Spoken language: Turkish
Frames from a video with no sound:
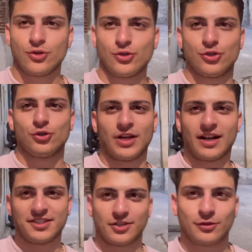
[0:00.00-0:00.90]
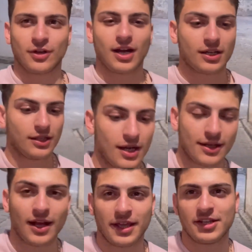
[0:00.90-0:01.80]
Şu daracık
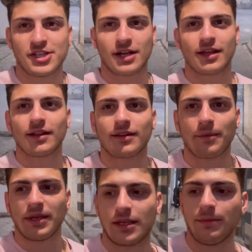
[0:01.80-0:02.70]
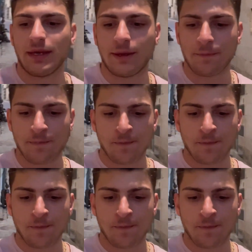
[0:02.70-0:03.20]
sokaklardan geçerken tabii ki bir